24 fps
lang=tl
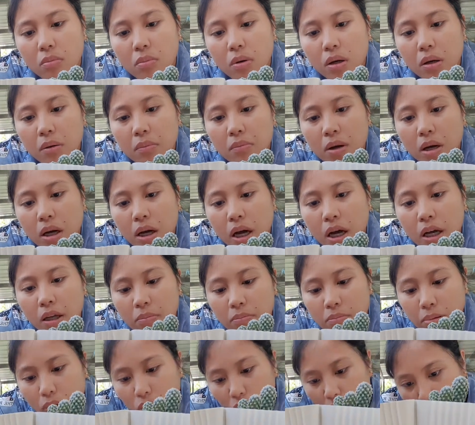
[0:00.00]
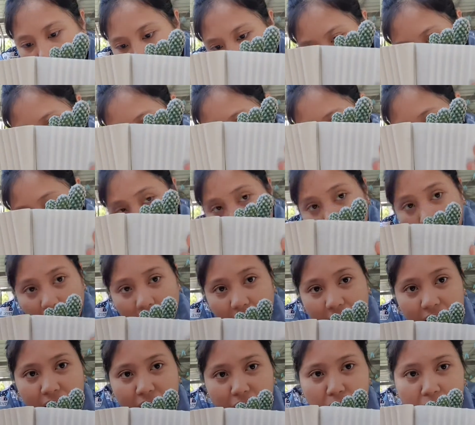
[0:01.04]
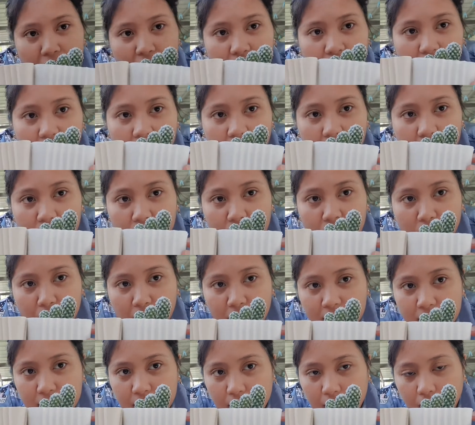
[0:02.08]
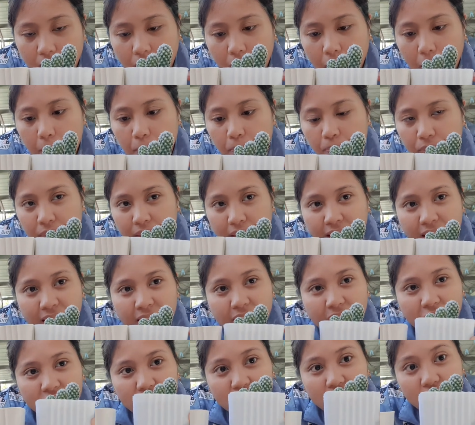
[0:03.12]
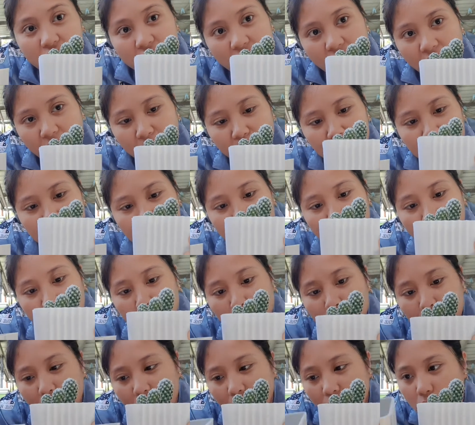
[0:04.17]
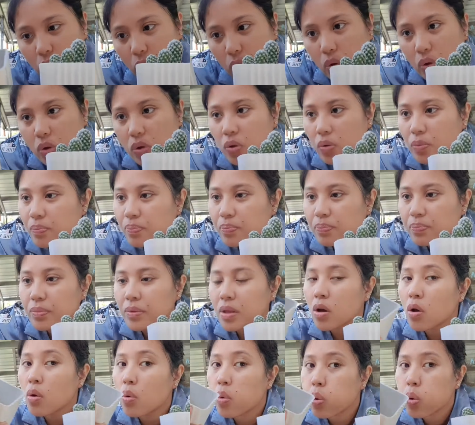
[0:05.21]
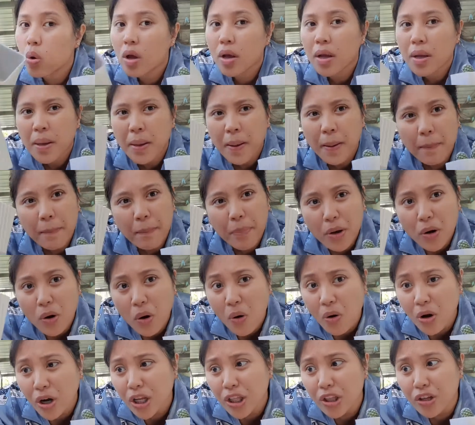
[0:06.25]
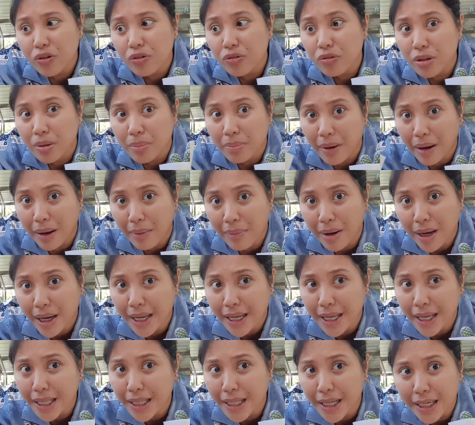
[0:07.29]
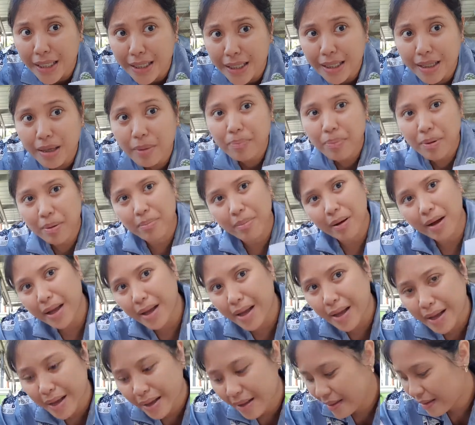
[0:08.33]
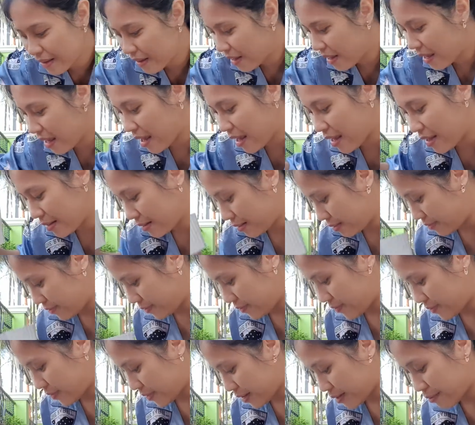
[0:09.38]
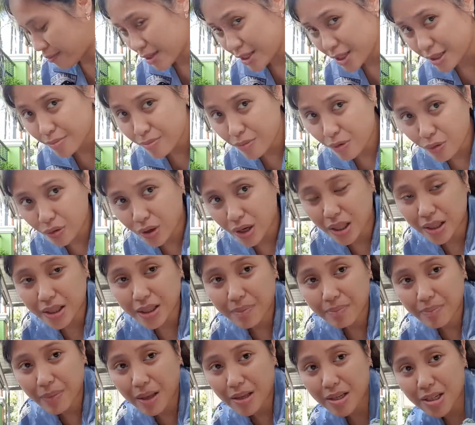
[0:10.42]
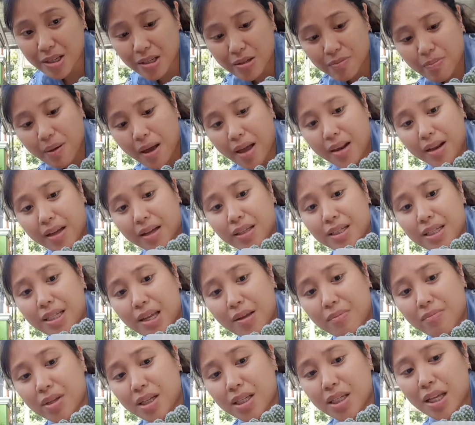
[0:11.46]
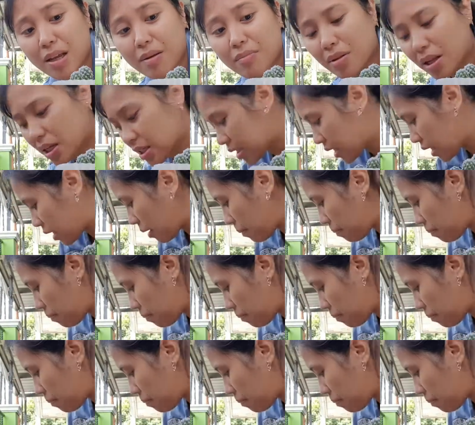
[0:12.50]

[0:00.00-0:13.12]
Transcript: magka-height ba tong mga to? Ayan, magka-height naman sila. Yun lang, mas maputi to. Pero okay na yun, 'di ba? Magiiinarte ka pa ba? Mas mura, tas parang same na same lang sila.